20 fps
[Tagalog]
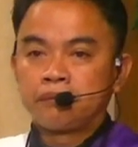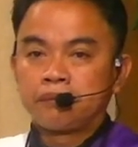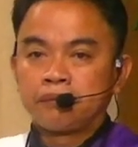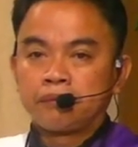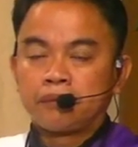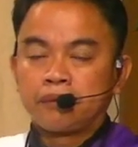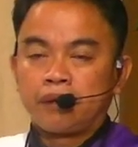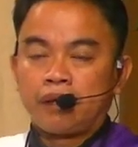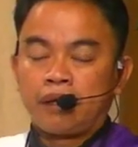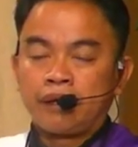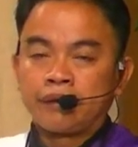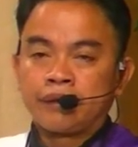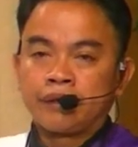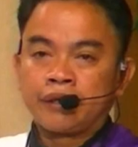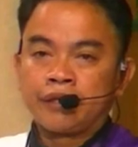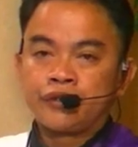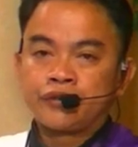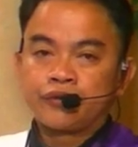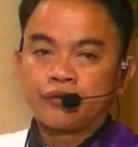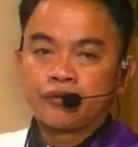ang yang
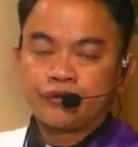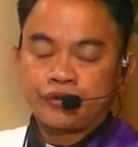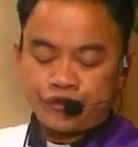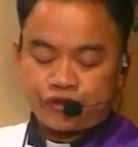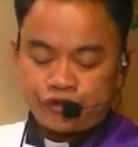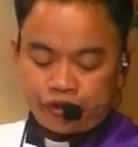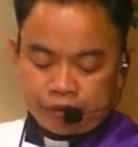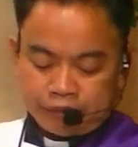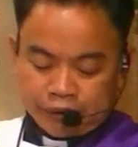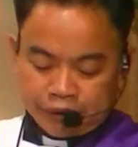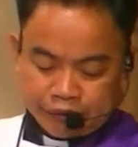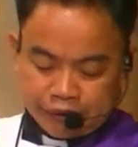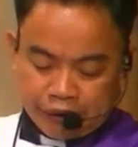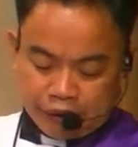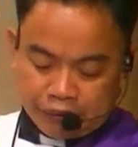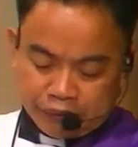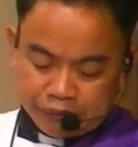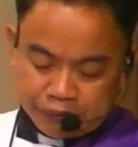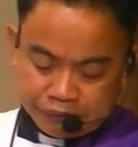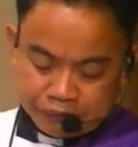gisulti sa mga tao
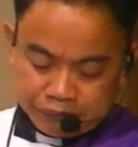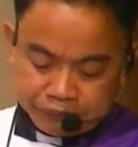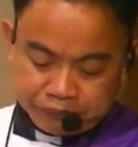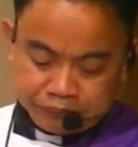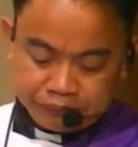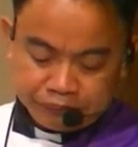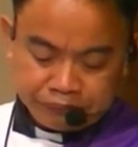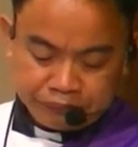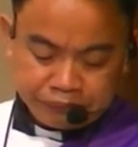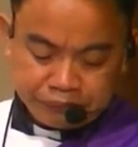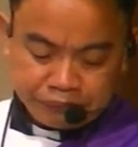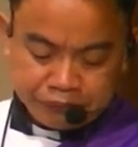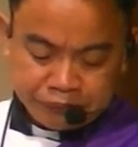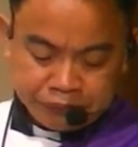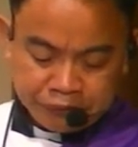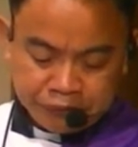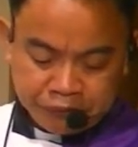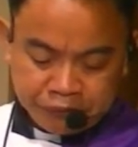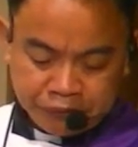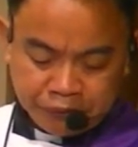
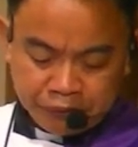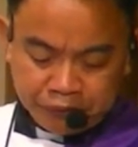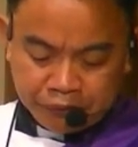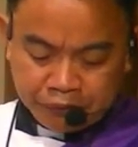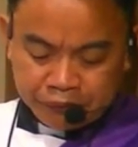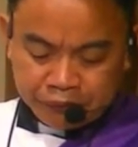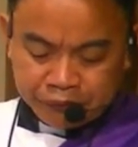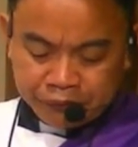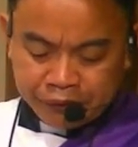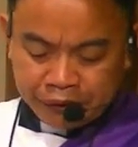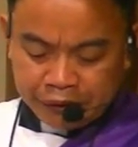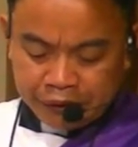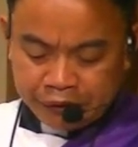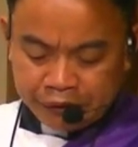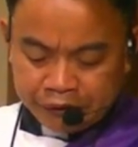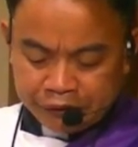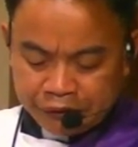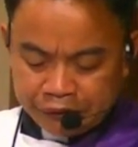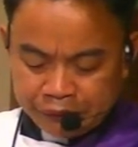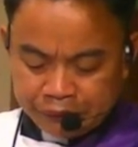kundi
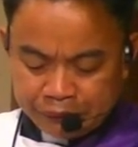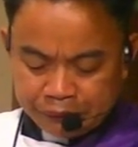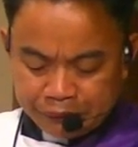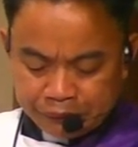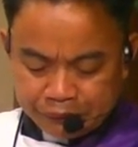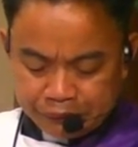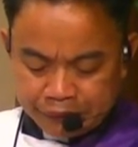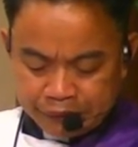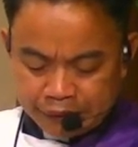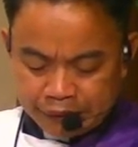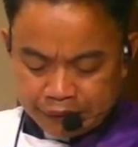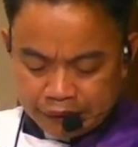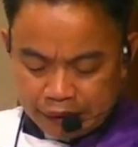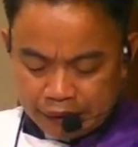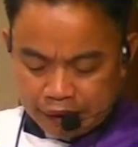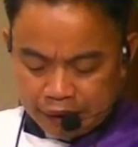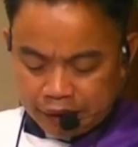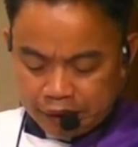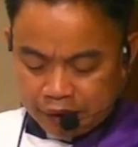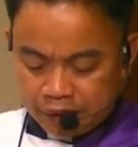tinuod kana
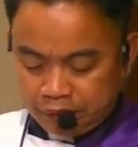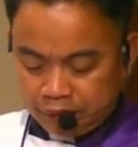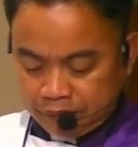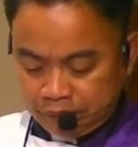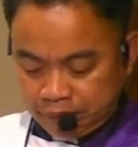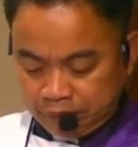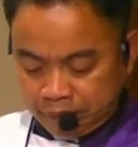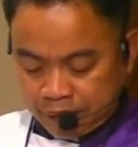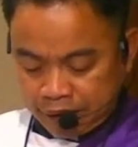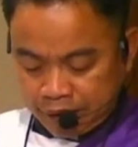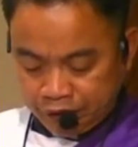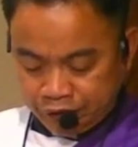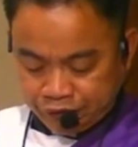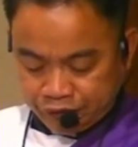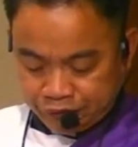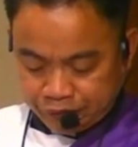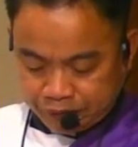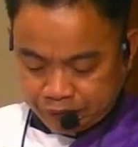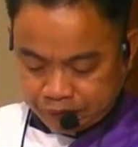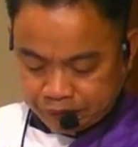mga
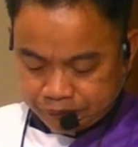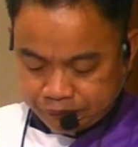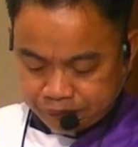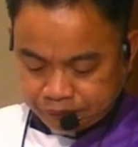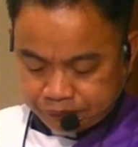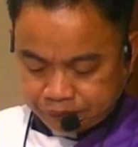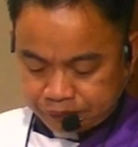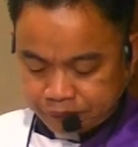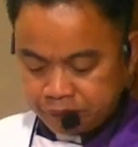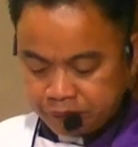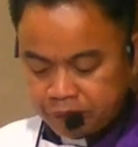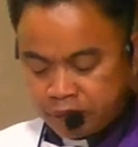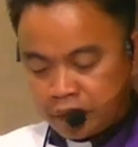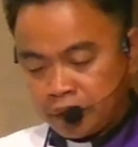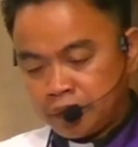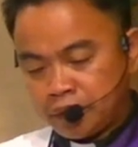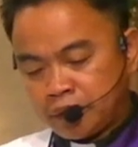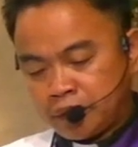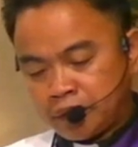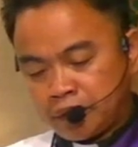igsoon
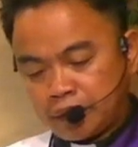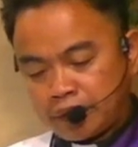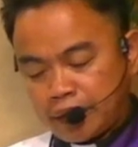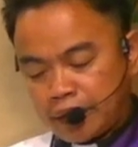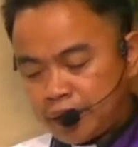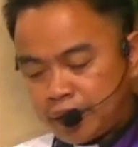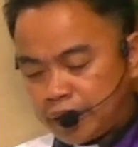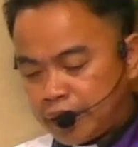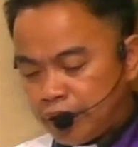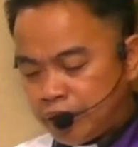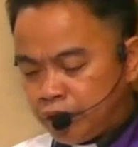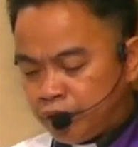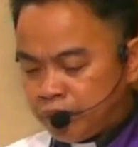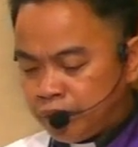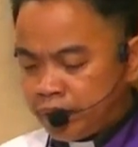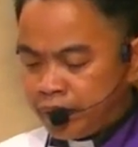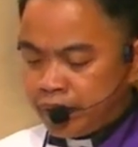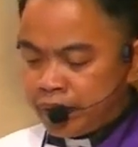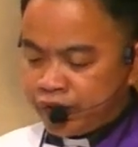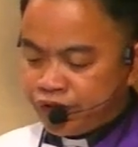kay nagaingon man
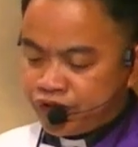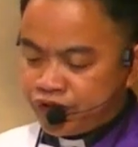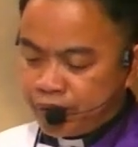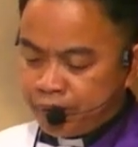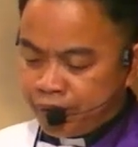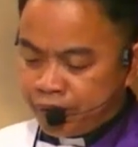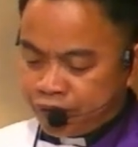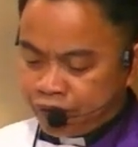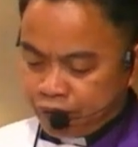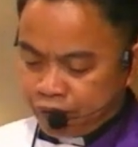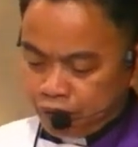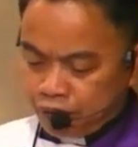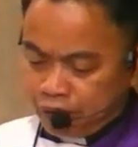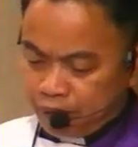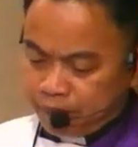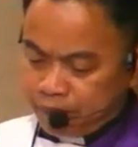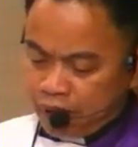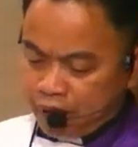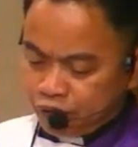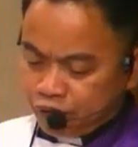diya sa bersikulo
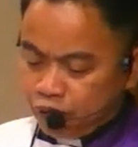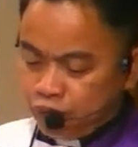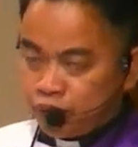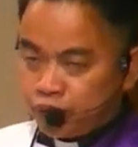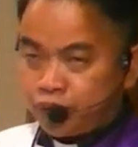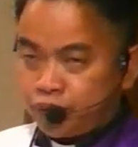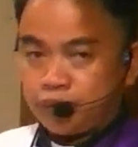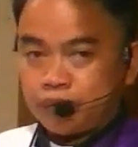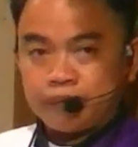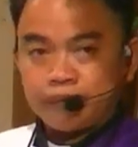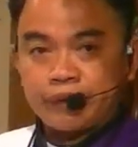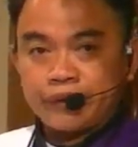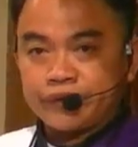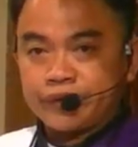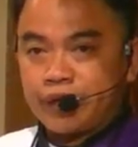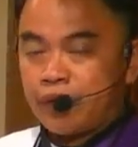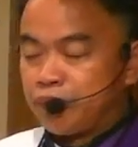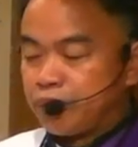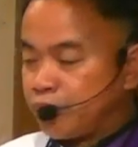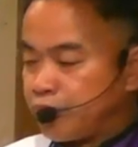ba atong
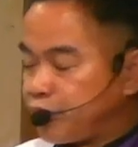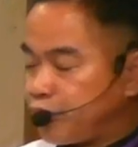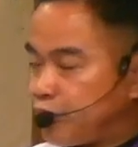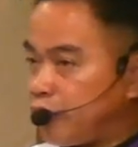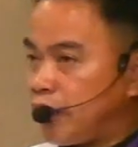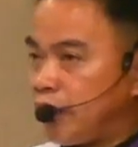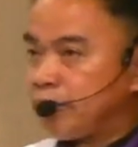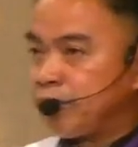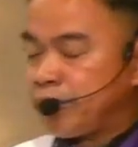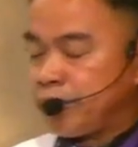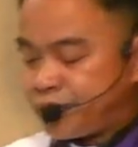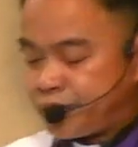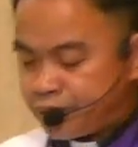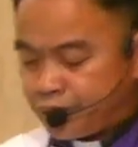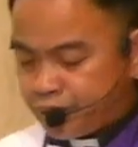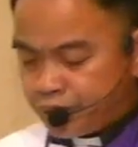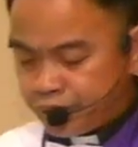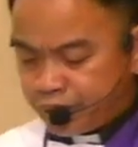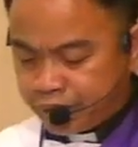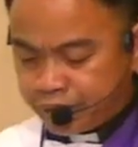basahon utro ang
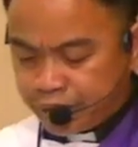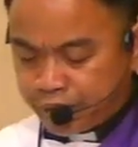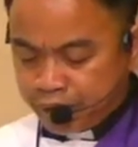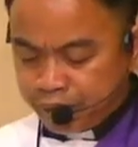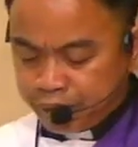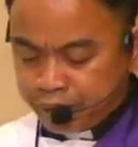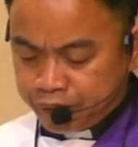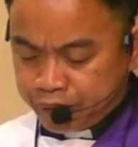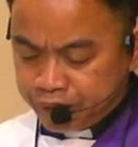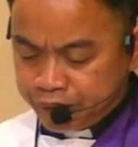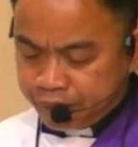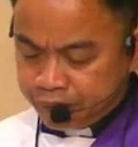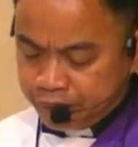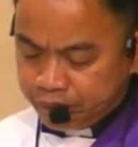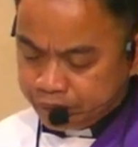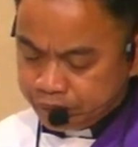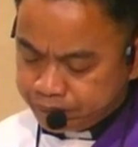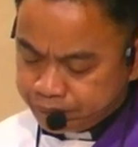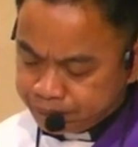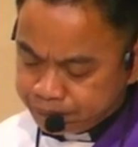bersikulo 32 no
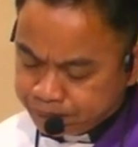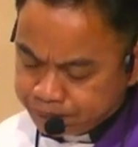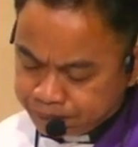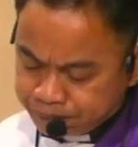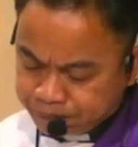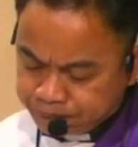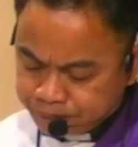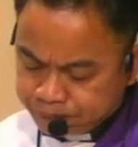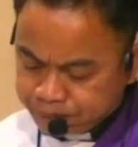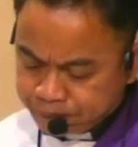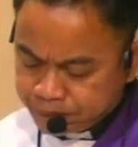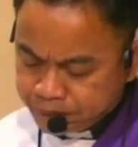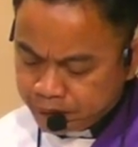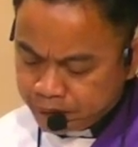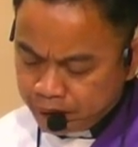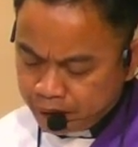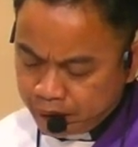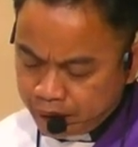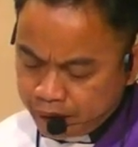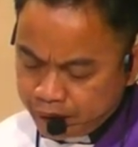
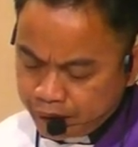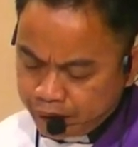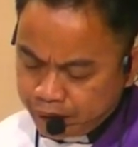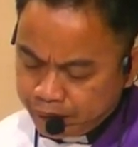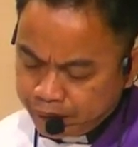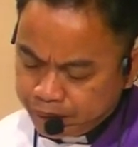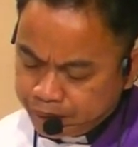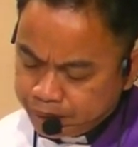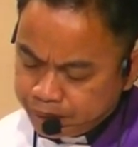nga nagingon